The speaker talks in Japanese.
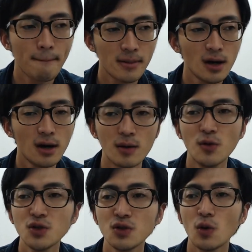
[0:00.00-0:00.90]
だからもう
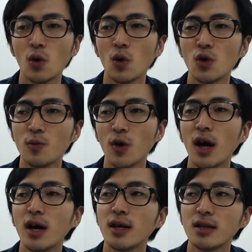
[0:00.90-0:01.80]
ちょっとこう子供が
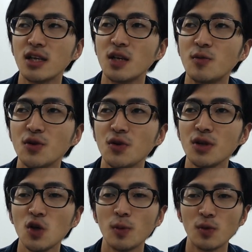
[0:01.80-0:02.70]
やってるものに
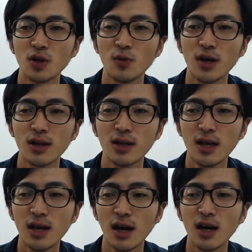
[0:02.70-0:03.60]
興味持ってもらっ
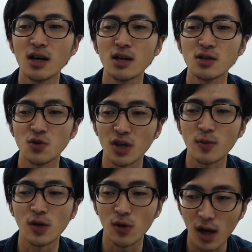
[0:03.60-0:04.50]
て、ああそういうゲーム
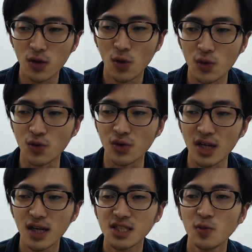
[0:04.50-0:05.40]
なのかというふうに理
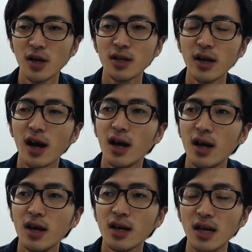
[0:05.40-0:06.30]
解してもらえたら
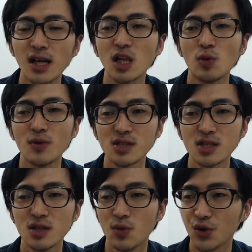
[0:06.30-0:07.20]
いいなと思いま
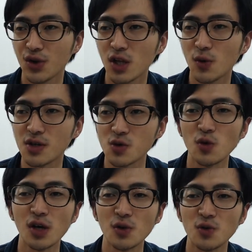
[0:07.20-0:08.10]
す。フォートナイトはすご
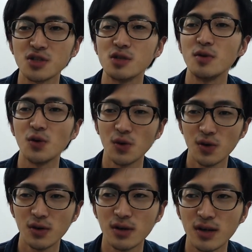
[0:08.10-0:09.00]
くあのおすすめの
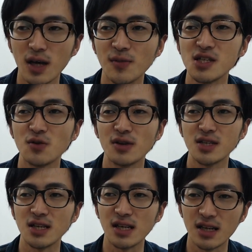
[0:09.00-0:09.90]
ゲームですので、ぜ
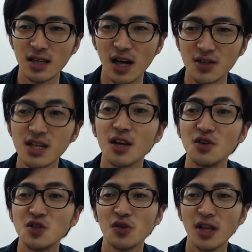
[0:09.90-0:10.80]
ひぜひあのぜひあの一
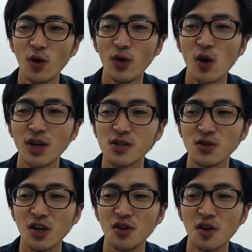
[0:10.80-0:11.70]
緒にね親子で遊ん
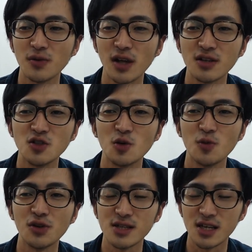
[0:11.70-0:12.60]
だりとかも楽しいと思う
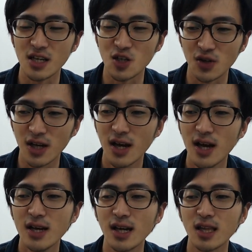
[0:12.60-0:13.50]
ので、ぜひ一緒に
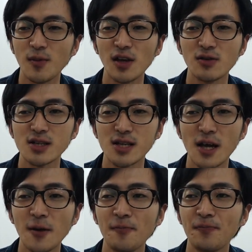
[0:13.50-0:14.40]
やってみてください。
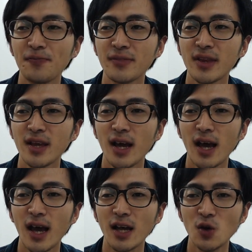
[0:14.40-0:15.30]
えー、ということ
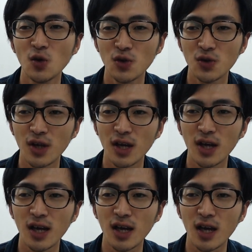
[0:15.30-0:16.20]
で、えー、こんな感じで
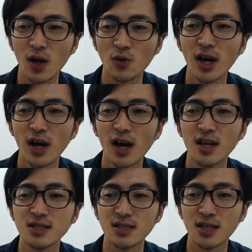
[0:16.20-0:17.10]
動画をいくつか上
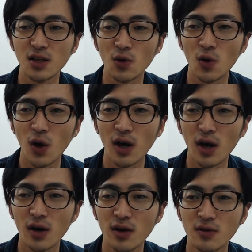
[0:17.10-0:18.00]
げてますので、他の、
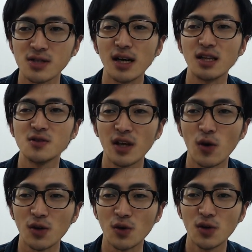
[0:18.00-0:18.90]
えー、動画もよかっ
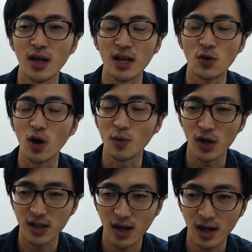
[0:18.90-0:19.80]
たら見てくだ
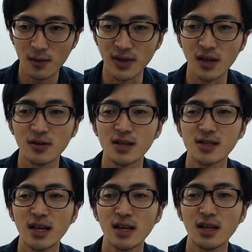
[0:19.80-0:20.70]
さい。えー、チャンネル
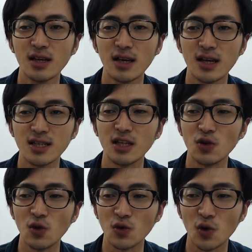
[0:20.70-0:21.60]
登録等々もお
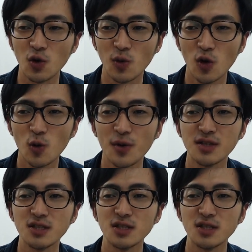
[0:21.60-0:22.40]
待ちしております。